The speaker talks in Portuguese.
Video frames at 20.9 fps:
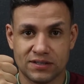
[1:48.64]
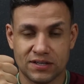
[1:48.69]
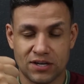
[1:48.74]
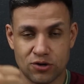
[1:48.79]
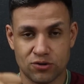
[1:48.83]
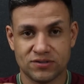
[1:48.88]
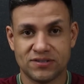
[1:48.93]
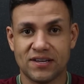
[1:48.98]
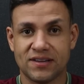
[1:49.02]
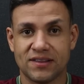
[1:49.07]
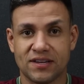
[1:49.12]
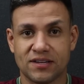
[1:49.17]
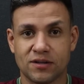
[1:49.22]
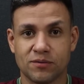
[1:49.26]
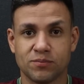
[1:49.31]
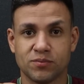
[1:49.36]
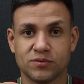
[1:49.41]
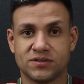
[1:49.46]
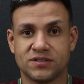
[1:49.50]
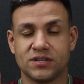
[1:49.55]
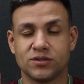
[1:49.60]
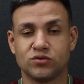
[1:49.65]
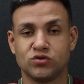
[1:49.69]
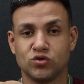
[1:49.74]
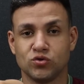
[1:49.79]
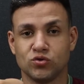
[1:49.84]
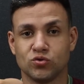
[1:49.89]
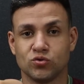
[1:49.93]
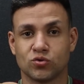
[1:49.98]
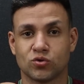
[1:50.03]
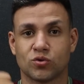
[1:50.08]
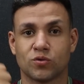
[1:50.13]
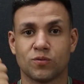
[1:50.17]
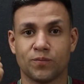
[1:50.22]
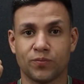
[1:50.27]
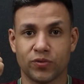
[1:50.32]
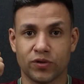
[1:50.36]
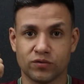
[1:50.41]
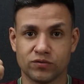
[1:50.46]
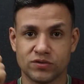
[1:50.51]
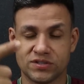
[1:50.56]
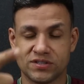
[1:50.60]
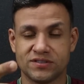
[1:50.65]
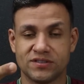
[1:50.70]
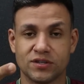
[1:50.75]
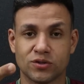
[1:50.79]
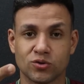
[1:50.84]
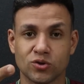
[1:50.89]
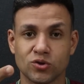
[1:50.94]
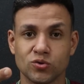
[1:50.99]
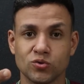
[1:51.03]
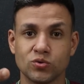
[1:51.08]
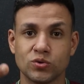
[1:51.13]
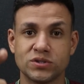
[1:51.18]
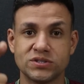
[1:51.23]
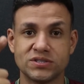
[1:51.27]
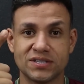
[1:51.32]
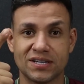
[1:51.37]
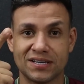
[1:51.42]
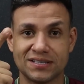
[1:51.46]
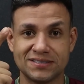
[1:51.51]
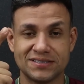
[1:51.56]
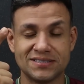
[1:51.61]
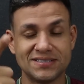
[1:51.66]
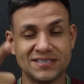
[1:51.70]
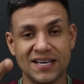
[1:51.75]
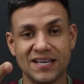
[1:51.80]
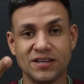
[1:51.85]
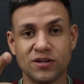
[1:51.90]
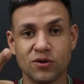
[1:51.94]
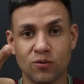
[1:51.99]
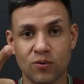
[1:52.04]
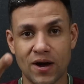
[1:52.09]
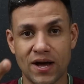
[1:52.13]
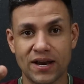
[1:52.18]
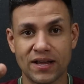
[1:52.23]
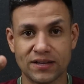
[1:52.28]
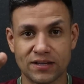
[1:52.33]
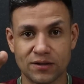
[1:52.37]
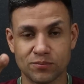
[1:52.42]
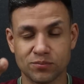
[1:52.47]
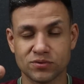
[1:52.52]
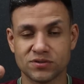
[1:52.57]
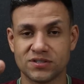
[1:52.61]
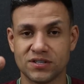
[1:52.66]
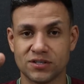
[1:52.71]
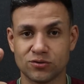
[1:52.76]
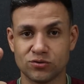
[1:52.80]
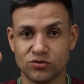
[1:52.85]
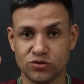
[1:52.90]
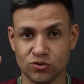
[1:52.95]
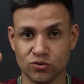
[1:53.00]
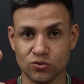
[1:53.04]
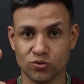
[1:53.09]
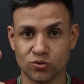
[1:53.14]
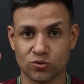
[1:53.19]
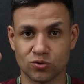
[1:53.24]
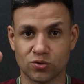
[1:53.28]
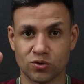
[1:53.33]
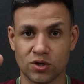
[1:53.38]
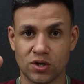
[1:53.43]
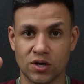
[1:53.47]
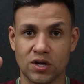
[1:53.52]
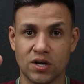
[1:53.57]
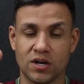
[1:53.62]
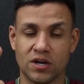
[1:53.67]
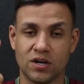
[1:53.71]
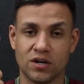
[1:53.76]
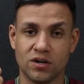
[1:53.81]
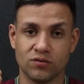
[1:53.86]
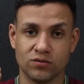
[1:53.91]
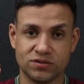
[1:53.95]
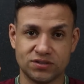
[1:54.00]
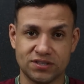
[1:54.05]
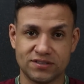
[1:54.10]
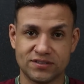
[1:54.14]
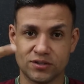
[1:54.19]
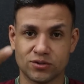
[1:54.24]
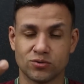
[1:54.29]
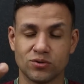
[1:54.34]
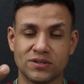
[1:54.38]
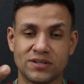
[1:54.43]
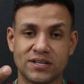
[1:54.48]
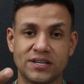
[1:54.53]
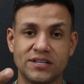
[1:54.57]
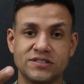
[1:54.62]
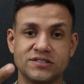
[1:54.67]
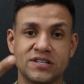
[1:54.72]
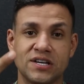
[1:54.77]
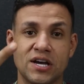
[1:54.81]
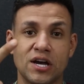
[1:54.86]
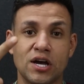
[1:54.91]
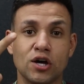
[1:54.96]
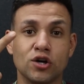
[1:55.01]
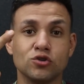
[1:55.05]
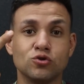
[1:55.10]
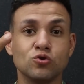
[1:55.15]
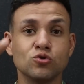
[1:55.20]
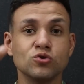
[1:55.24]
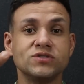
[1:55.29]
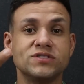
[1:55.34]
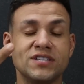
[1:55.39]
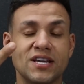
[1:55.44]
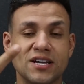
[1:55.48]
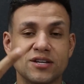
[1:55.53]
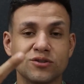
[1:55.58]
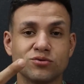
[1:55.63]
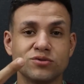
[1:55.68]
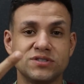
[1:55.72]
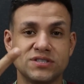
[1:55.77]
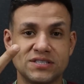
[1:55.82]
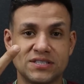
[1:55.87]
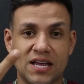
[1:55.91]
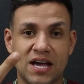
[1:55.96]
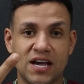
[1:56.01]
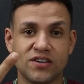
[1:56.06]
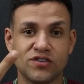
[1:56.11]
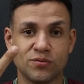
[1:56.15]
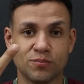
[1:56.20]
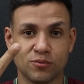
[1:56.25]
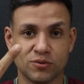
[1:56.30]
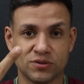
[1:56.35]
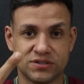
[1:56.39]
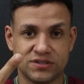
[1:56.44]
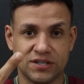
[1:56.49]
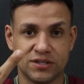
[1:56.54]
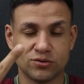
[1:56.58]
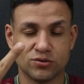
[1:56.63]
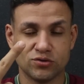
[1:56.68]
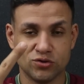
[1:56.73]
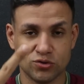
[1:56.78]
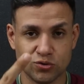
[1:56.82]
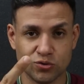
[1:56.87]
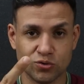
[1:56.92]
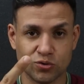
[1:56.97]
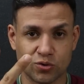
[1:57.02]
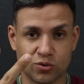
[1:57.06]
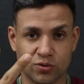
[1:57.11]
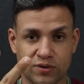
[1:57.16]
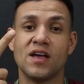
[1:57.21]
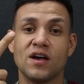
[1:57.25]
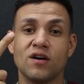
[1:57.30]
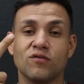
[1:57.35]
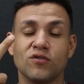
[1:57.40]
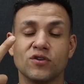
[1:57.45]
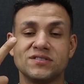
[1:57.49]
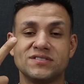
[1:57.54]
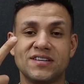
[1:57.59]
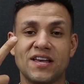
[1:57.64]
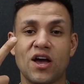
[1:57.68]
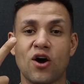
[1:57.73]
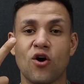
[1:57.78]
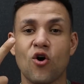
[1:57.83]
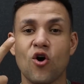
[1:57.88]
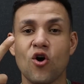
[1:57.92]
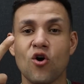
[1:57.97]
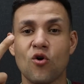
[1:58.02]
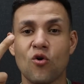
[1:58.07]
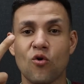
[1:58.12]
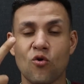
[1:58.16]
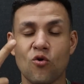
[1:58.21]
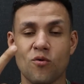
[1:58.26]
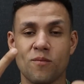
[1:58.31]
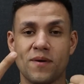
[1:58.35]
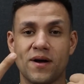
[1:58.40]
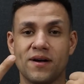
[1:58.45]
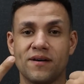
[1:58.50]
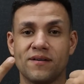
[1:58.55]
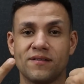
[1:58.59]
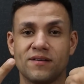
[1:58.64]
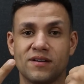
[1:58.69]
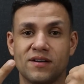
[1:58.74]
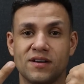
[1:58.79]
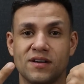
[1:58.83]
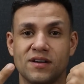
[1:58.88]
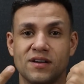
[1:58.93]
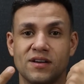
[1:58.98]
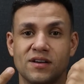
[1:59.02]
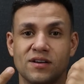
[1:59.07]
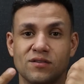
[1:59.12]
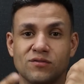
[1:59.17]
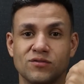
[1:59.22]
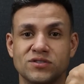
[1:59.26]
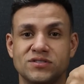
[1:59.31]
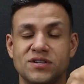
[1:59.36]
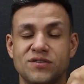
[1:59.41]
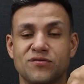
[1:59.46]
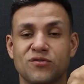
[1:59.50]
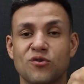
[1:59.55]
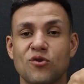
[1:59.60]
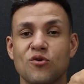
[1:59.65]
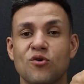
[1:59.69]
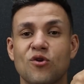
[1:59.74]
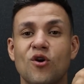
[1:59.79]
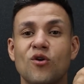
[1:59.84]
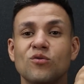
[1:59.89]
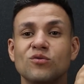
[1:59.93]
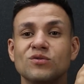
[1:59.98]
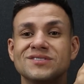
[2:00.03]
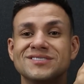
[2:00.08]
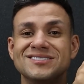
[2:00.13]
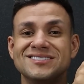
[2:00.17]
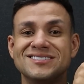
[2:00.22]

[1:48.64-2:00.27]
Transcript: ganhou 70% de lucro. Você acertou duas, 140% de lucro. Você acertou três, 210% de lucro. Você errou uma, você ficou com